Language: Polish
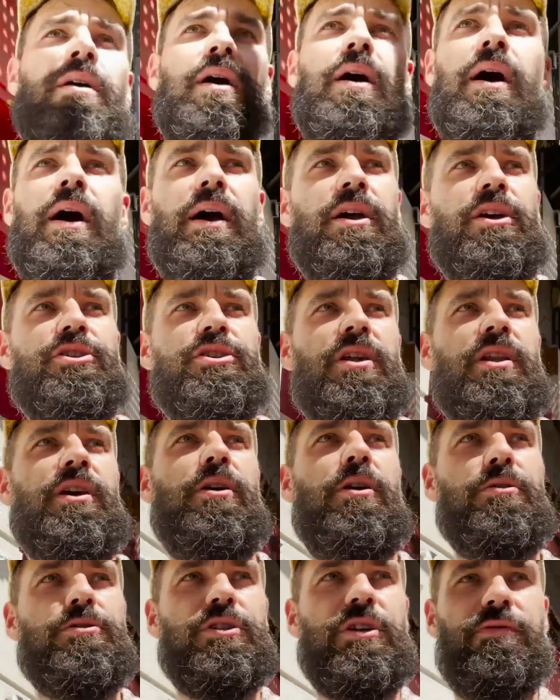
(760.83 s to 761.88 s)
a jeżeli
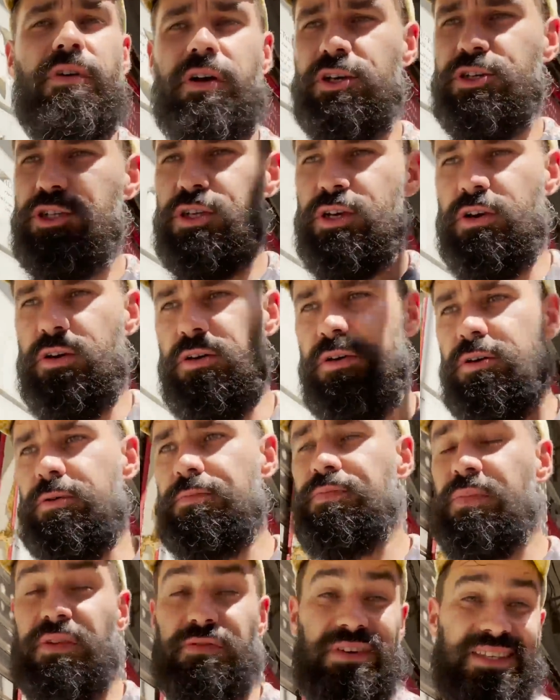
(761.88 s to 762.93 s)
chodzi właśnie o
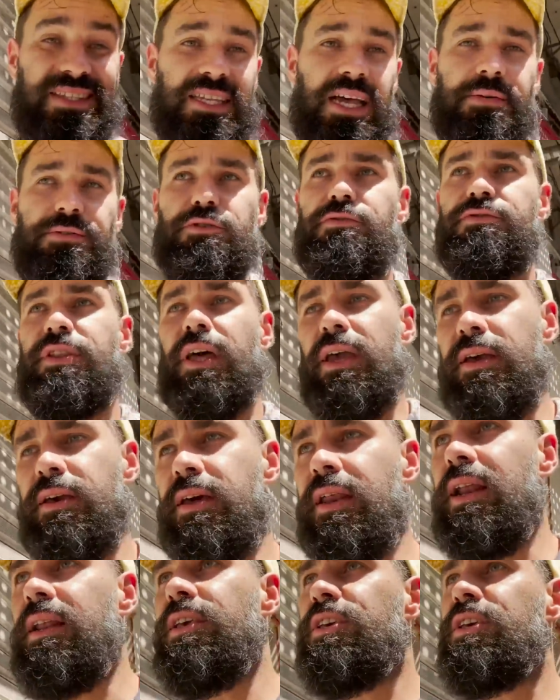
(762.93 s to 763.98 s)
wyznawców tej
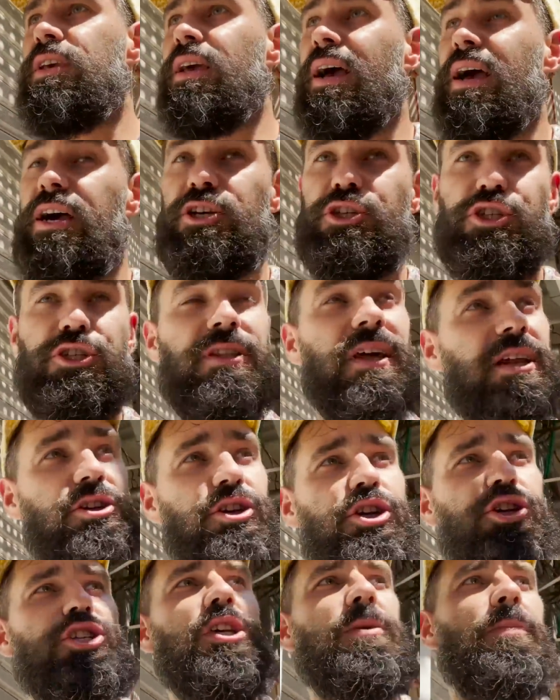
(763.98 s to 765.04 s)
religii, aż
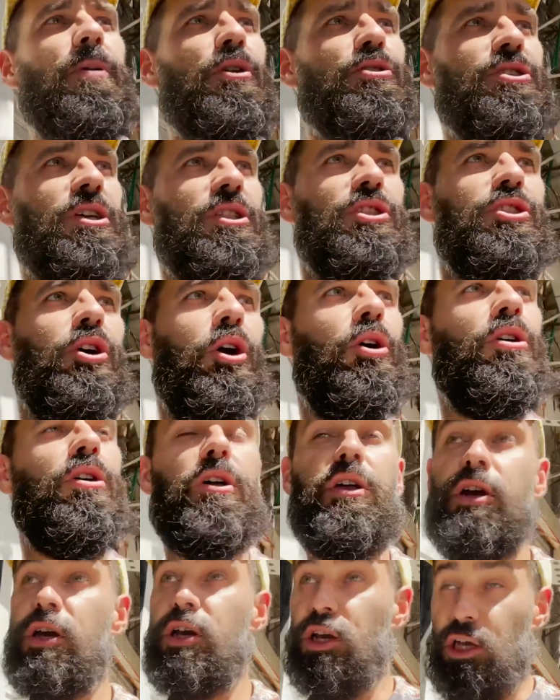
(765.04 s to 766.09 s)
40% to
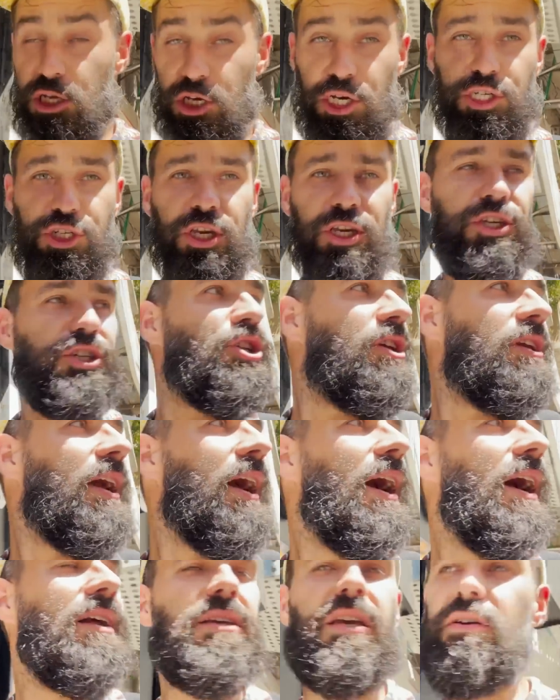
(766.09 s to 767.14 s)

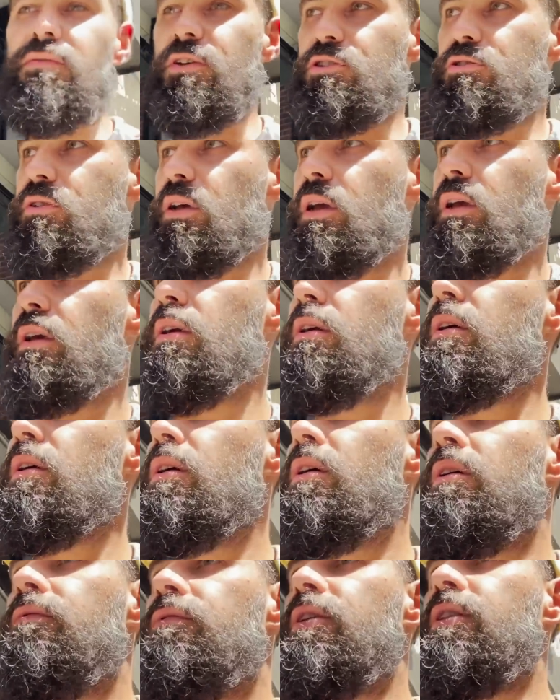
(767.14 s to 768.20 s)
chrześcijanie, więc tutaj
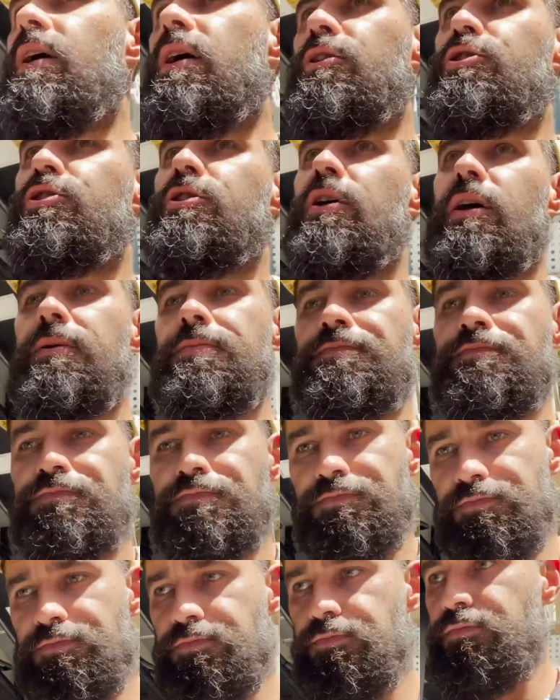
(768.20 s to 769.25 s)
widać, że
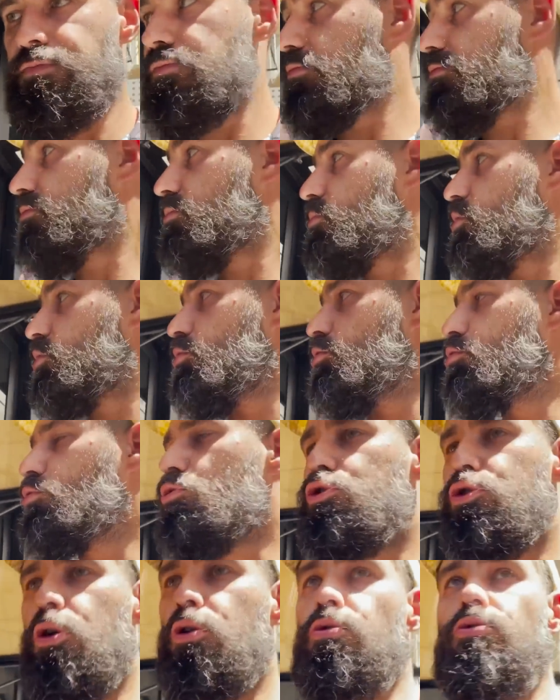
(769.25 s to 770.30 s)

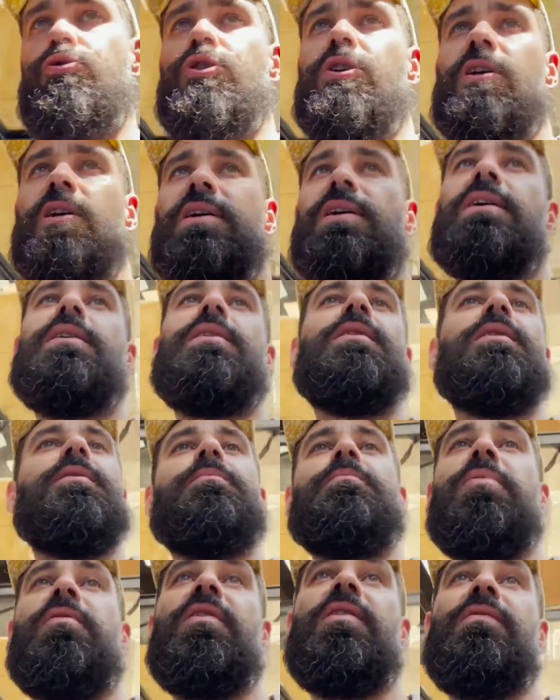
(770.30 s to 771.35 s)
dużo ludzi,
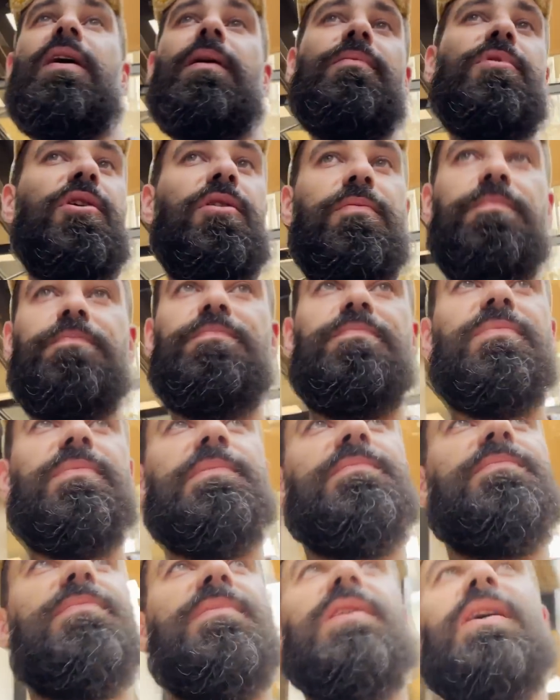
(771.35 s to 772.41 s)
powiem Wam, no
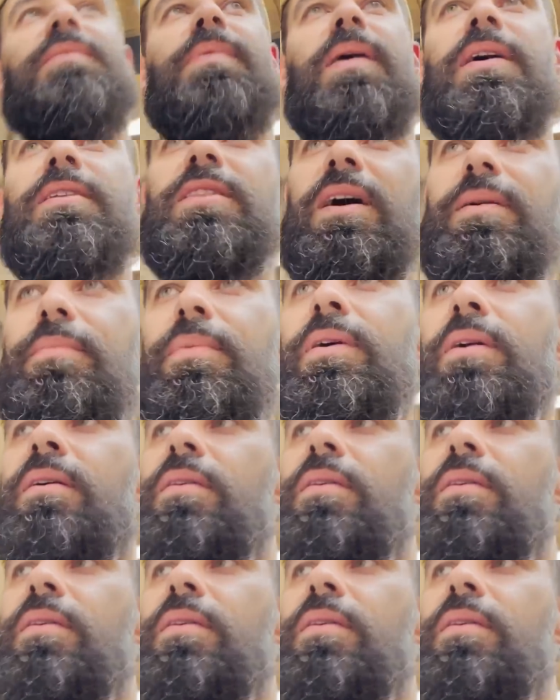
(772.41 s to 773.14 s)
nie pamiętam